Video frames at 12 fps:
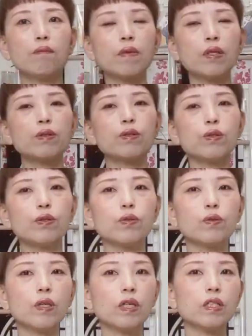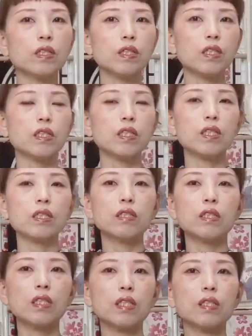真冬の感じいちが
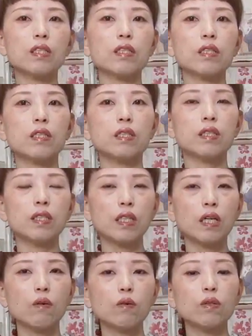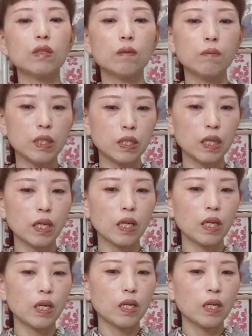つにがつに羽織ってみて、